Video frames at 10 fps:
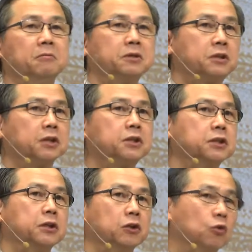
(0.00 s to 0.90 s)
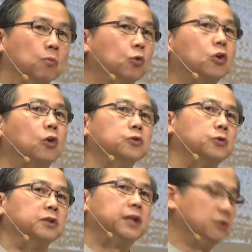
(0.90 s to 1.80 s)
这是有目共睹，
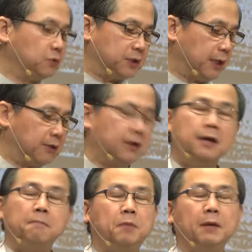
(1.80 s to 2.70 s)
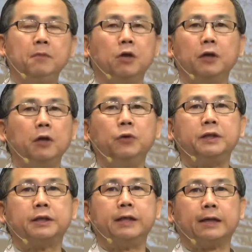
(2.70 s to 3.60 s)
天主教并没有因为
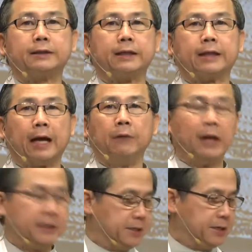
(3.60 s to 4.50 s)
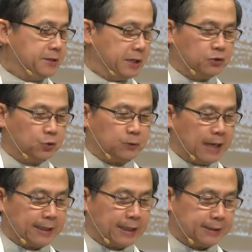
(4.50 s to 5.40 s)
这样在台湾人数大
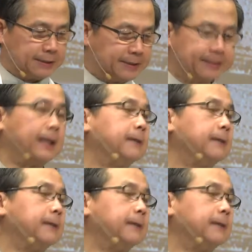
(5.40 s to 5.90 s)
大的增长。